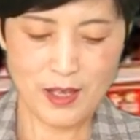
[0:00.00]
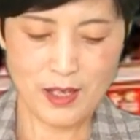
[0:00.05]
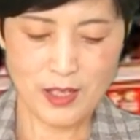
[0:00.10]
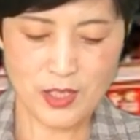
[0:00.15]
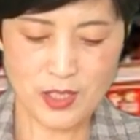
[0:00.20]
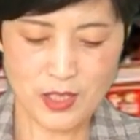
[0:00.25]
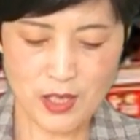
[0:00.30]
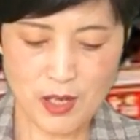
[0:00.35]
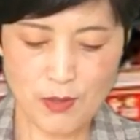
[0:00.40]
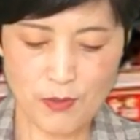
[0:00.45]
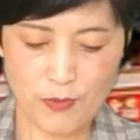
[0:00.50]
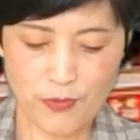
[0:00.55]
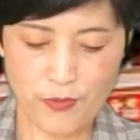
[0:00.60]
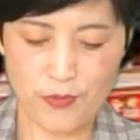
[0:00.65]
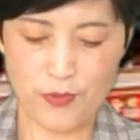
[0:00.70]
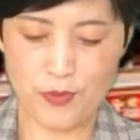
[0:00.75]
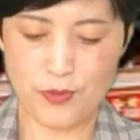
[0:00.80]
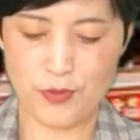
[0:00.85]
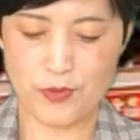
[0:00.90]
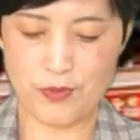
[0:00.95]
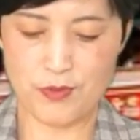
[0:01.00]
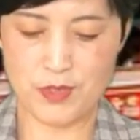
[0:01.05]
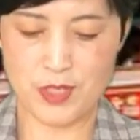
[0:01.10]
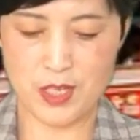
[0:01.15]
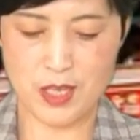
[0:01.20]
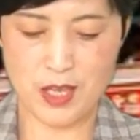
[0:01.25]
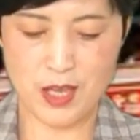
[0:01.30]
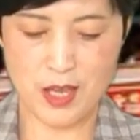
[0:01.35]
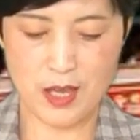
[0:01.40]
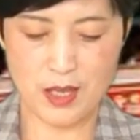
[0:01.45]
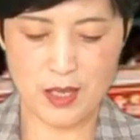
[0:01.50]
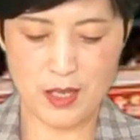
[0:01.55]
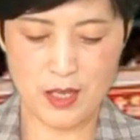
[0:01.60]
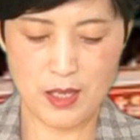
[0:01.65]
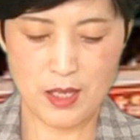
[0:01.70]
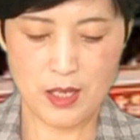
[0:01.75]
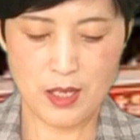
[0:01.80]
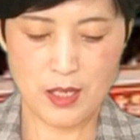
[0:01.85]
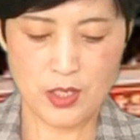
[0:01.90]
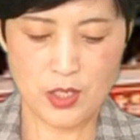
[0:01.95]
参附注射液
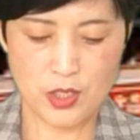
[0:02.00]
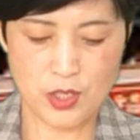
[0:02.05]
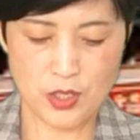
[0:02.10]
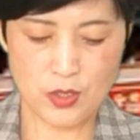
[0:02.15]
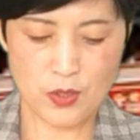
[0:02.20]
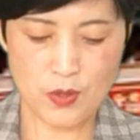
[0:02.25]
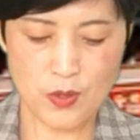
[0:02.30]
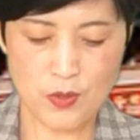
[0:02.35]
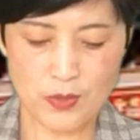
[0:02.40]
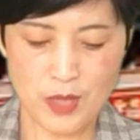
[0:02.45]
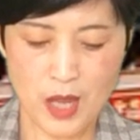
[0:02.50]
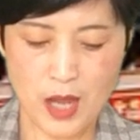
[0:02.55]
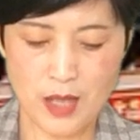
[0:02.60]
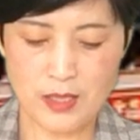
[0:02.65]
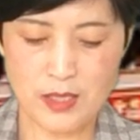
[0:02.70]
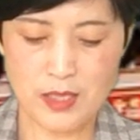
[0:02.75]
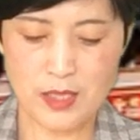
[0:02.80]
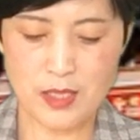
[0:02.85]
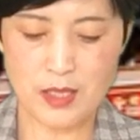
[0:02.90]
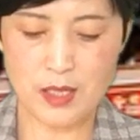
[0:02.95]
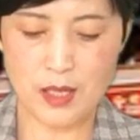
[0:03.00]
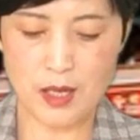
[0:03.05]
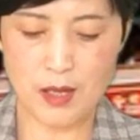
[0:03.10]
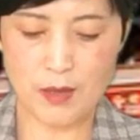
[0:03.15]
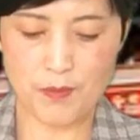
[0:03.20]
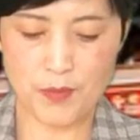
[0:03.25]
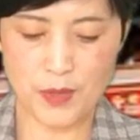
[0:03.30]
使用汤剂的